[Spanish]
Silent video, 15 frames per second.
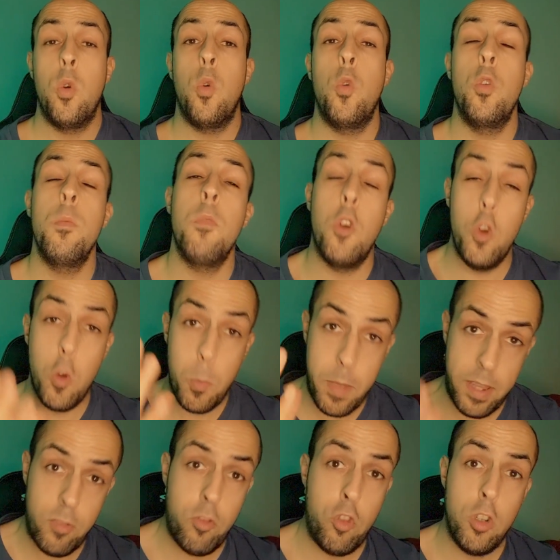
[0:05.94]
Un
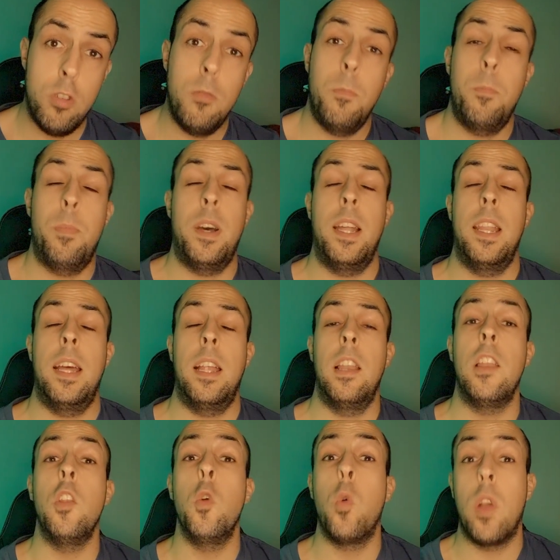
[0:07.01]
monumento para
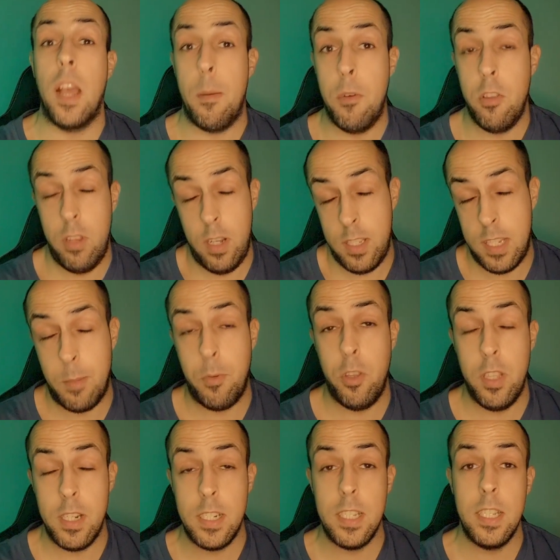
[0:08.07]
Luca Modric, a
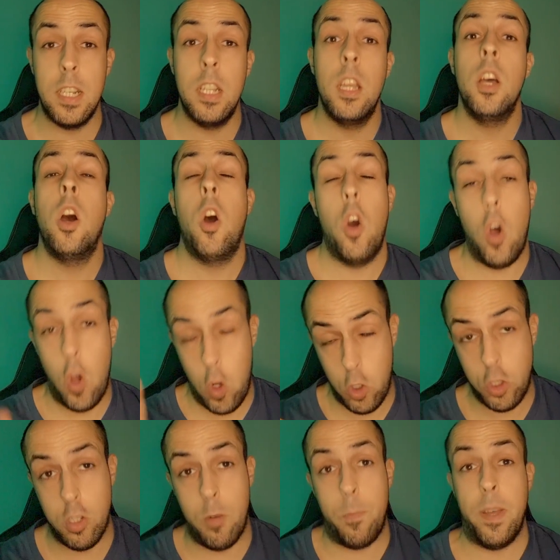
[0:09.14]
poder ser
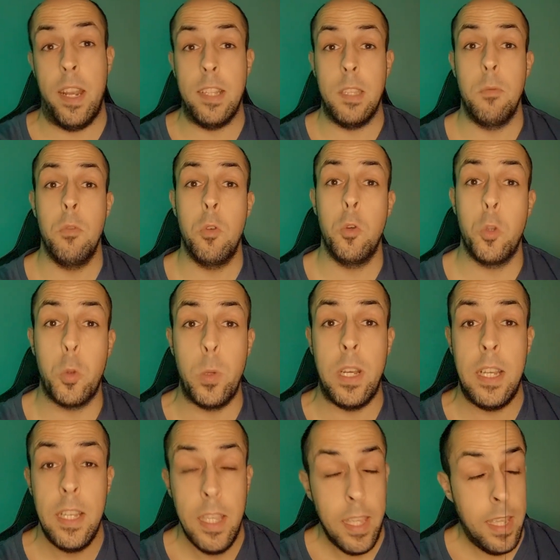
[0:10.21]
otro para Thibaut
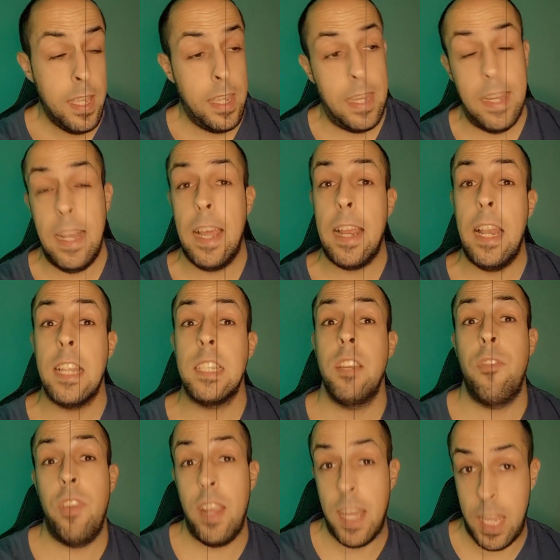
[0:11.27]
Courtois. Y la
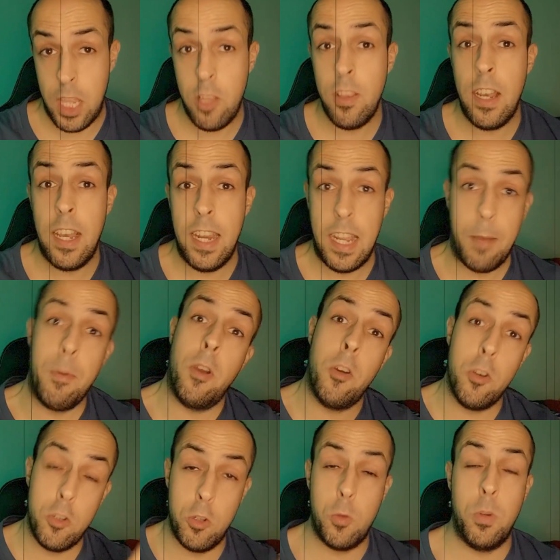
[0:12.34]
clasificación de la liga, mejor
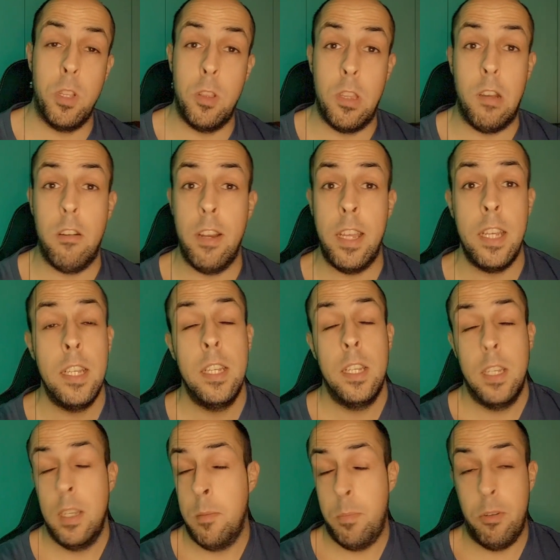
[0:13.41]
os lo cuento ahora,
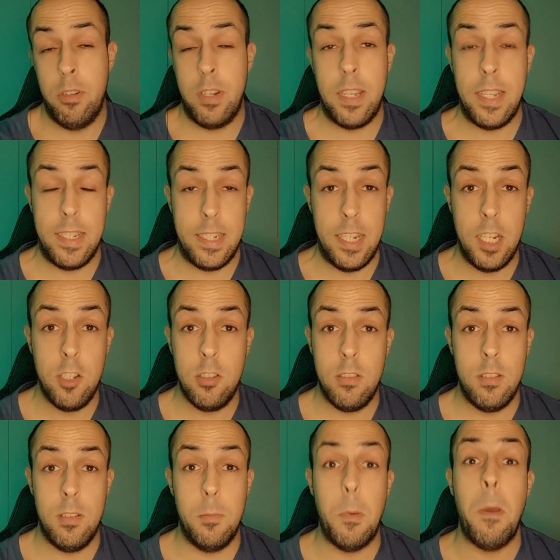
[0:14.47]
porque si
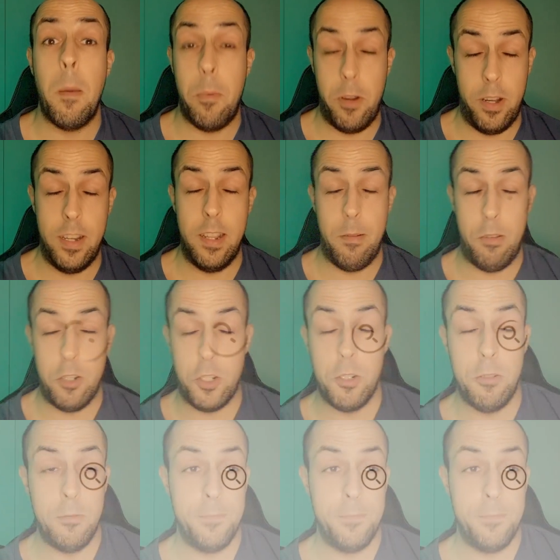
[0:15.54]
no me voy a poner nervioso.